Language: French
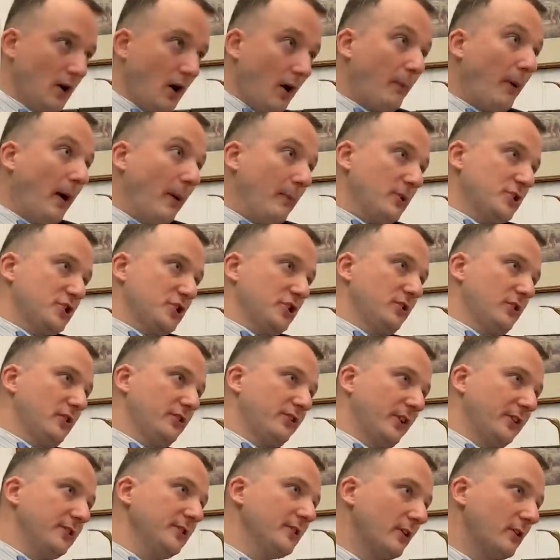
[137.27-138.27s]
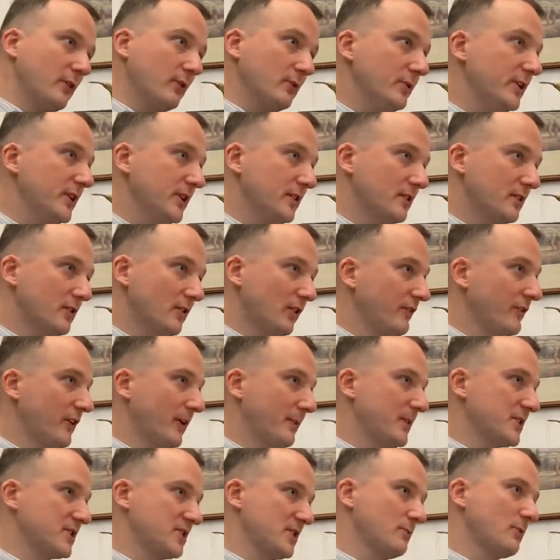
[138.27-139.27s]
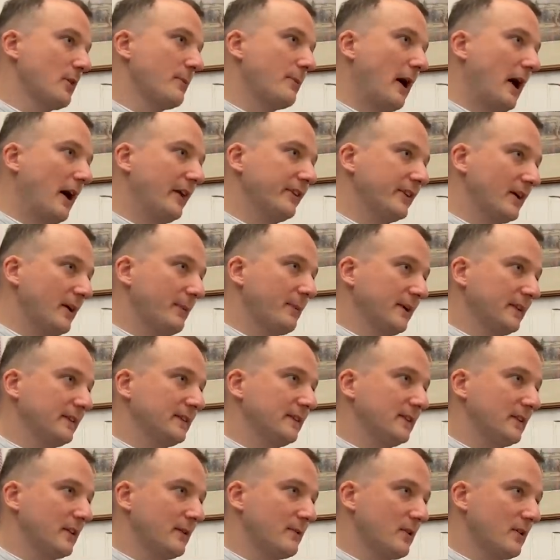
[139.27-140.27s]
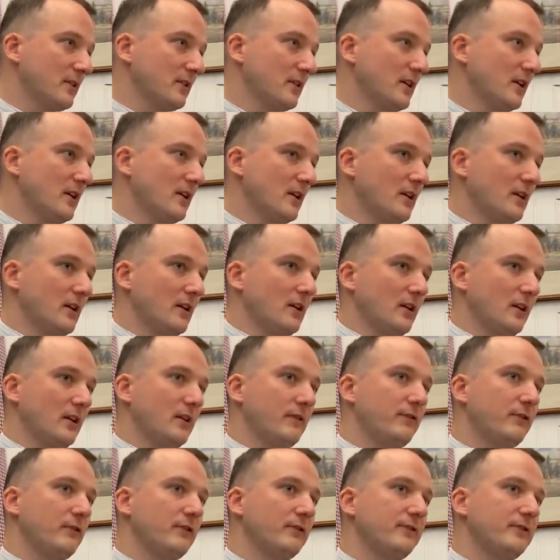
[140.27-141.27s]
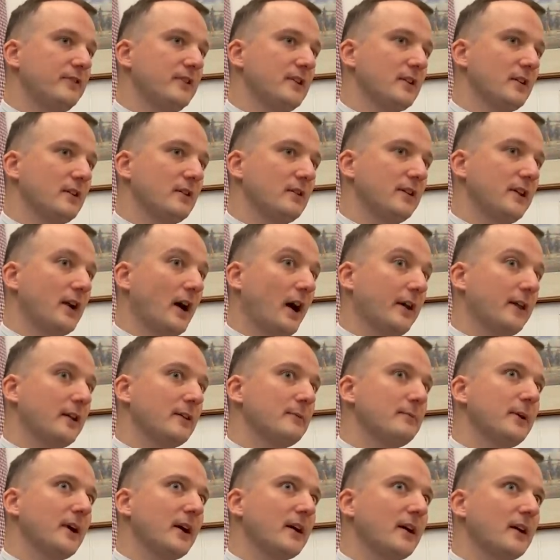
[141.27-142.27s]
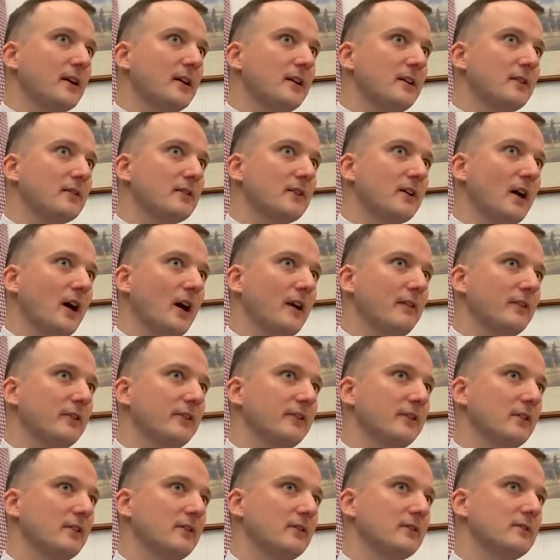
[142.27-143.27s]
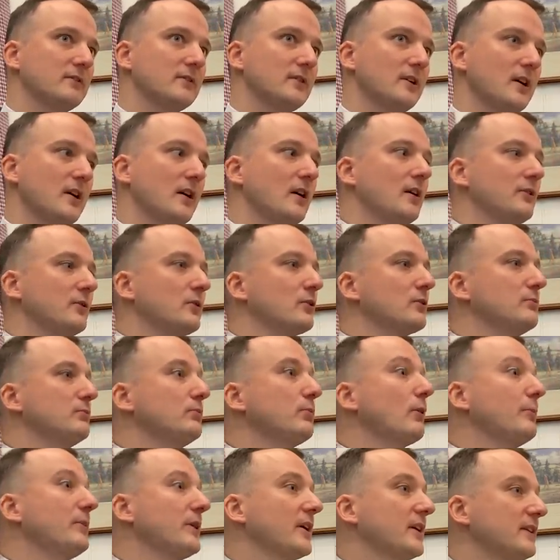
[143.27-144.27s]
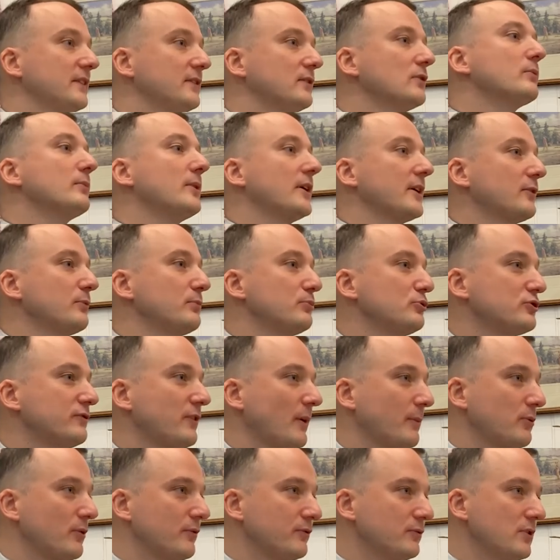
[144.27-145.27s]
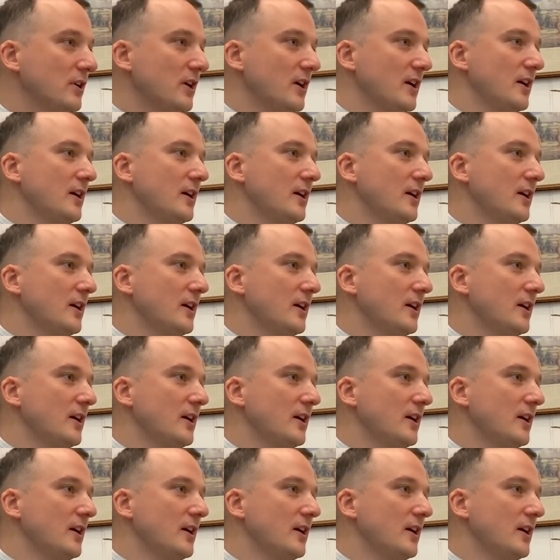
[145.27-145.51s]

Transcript: Bah, moi, j'ai tendance à dire que oui, on ne vient pas chez moi par hasard précisément. Il faut venir, il euh, n'y a rien de pire qu'un client qui arrive en disant euh, Donc, première question, bah, que puis-je faire pour vous